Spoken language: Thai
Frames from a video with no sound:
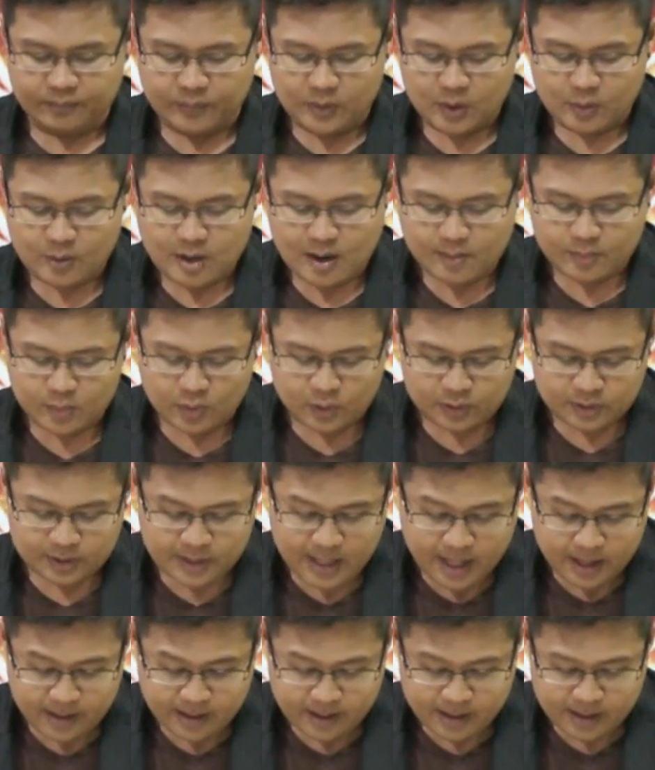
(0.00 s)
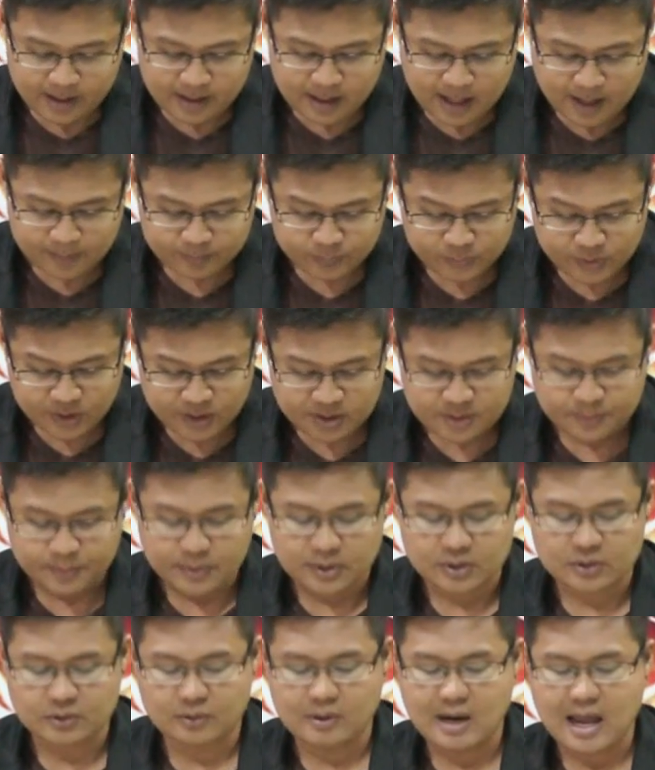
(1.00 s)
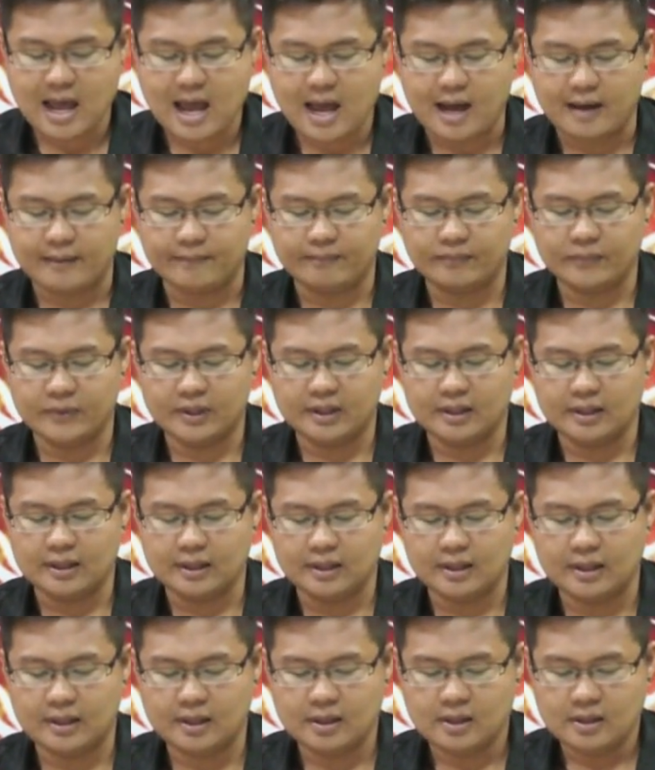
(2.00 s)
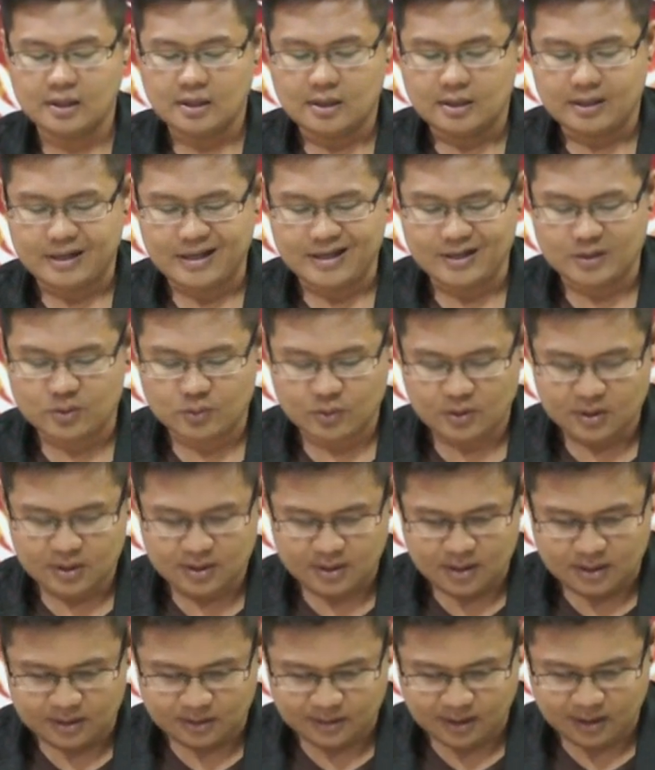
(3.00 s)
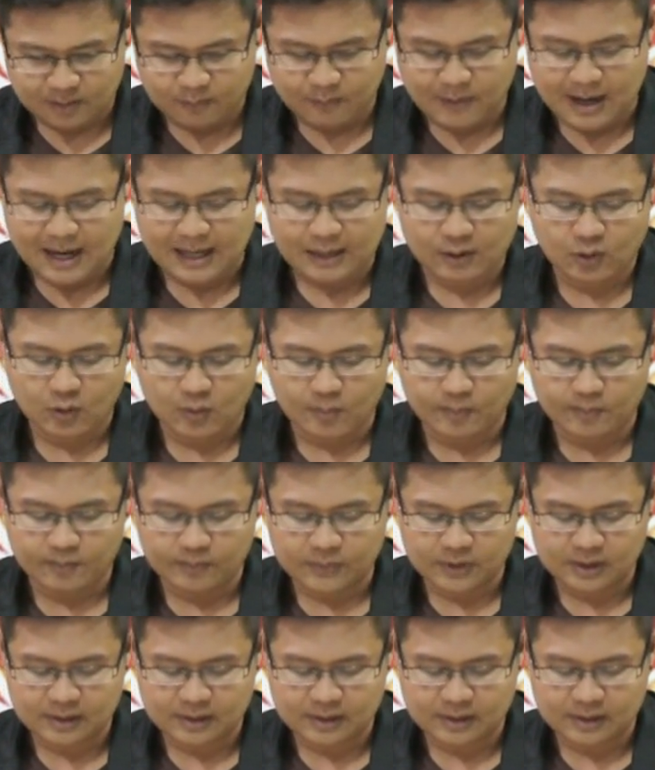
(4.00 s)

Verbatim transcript: มีความโดดเด่นนะครับ ที่จะมีโชคลาภนะในช่วงเดือนธันวาคม